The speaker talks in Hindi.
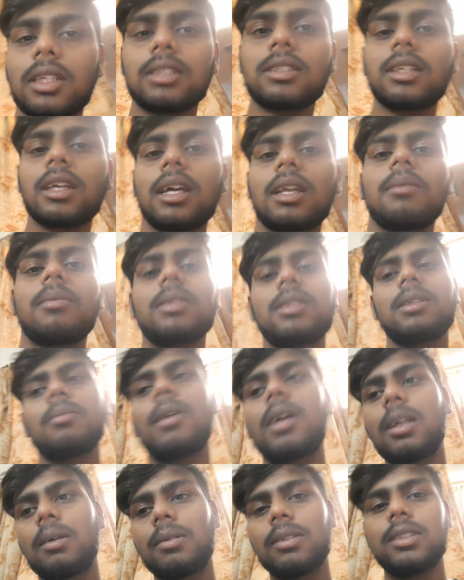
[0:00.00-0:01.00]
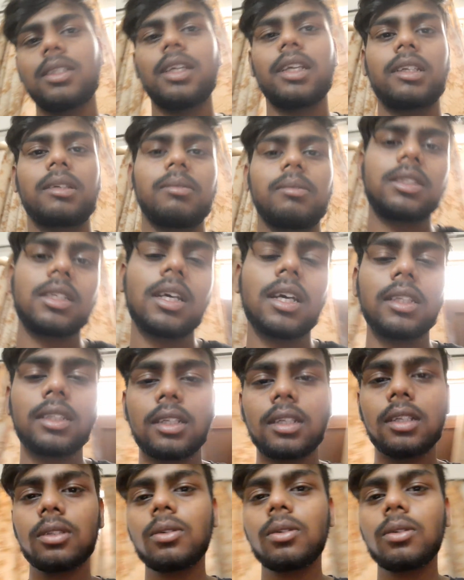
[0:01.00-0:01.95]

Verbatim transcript: दस ग्यारह बजे बारह बजे एक बजे आता ना